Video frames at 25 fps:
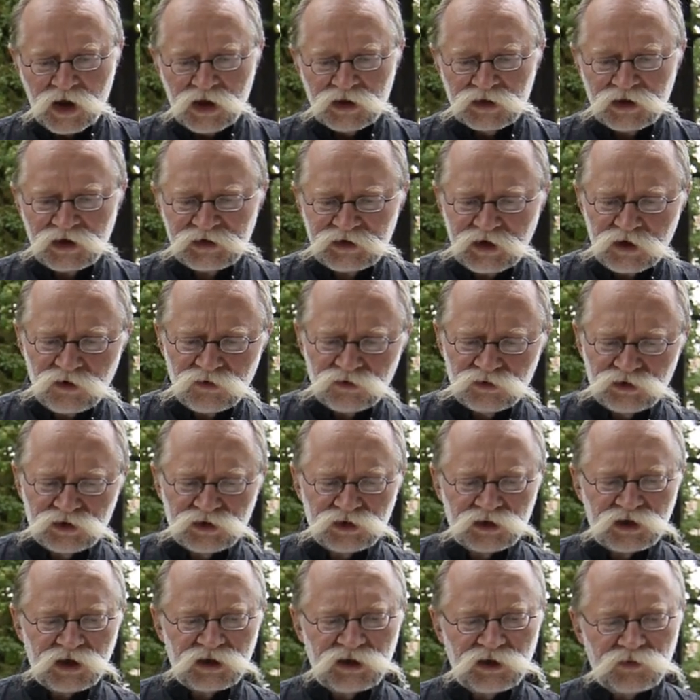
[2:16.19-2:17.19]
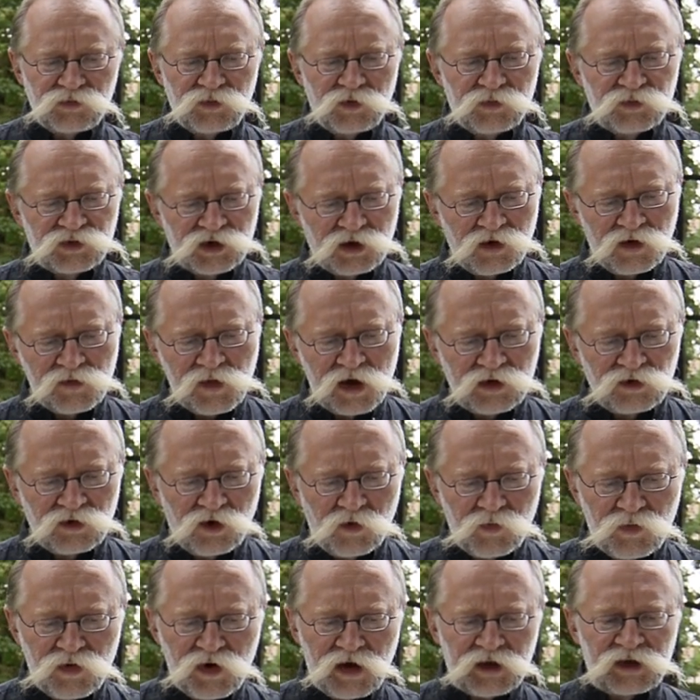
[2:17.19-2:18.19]
Nazajutrz, kiedy po przełamaniu
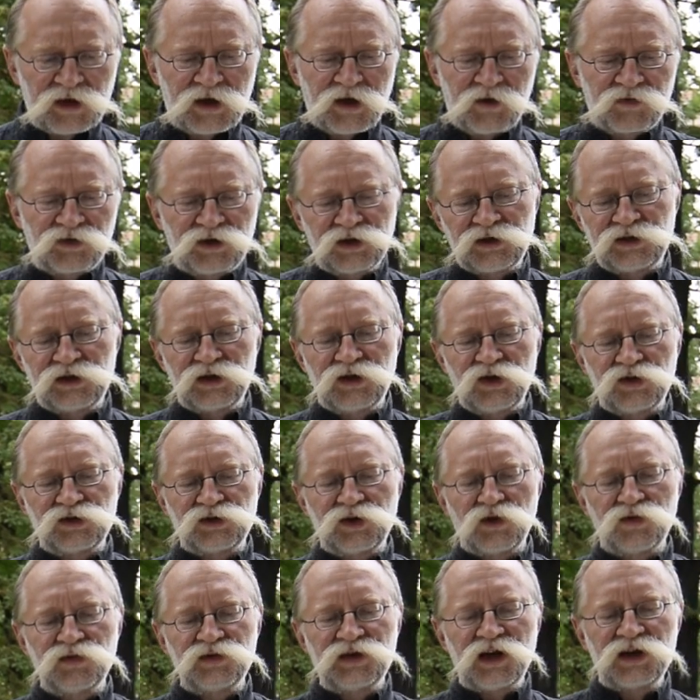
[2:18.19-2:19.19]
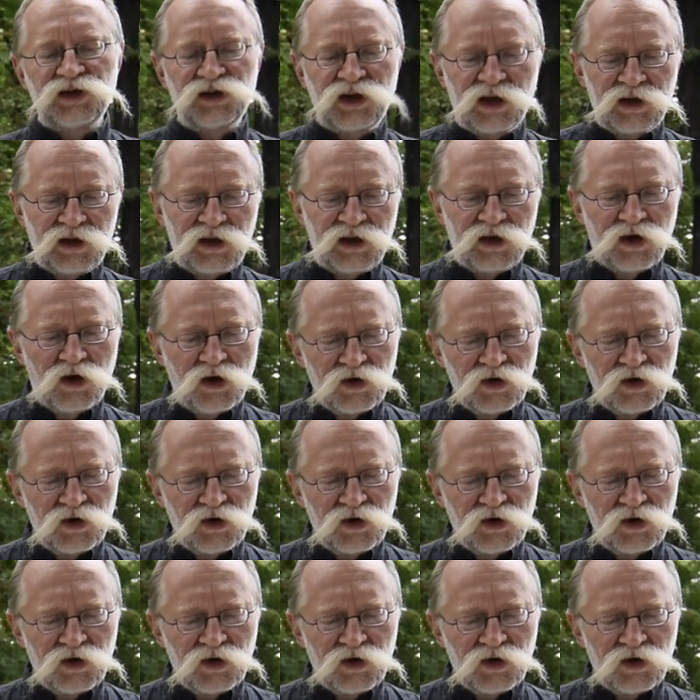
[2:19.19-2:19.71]
opłatka wszyscy do stołu zasiedli,